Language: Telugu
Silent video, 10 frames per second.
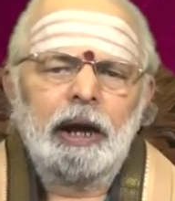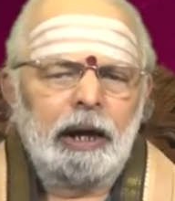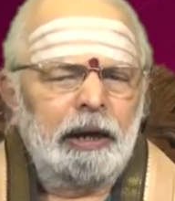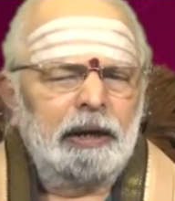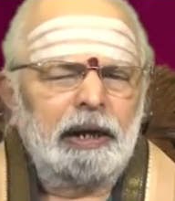
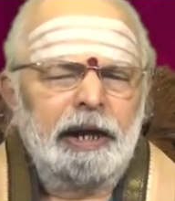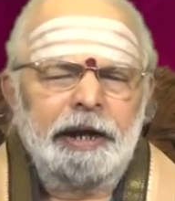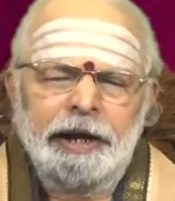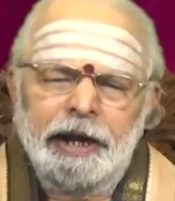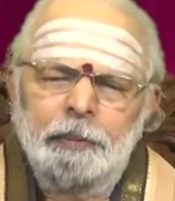అన్నట్టుగానే
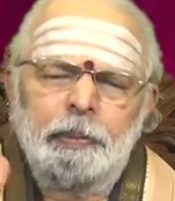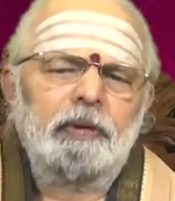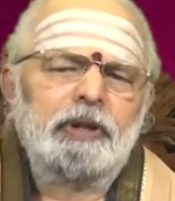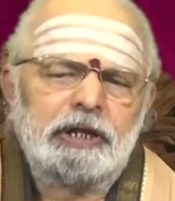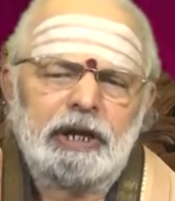నేనే
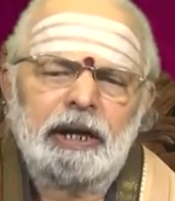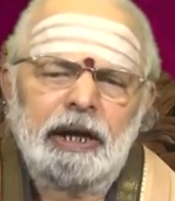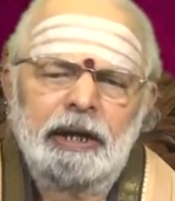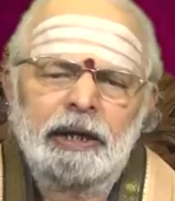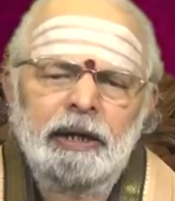ప్రవర్తించాను
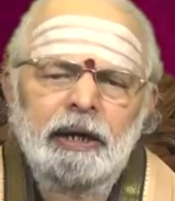కానీ